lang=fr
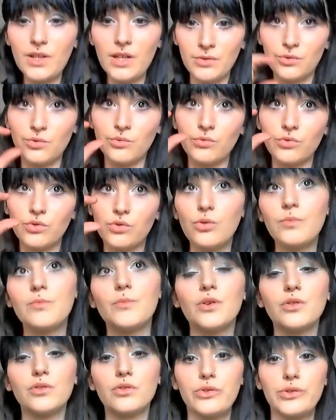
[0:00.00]
Donc deux
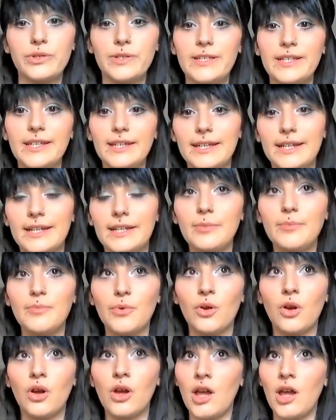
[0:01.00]
bandes de 6 clips,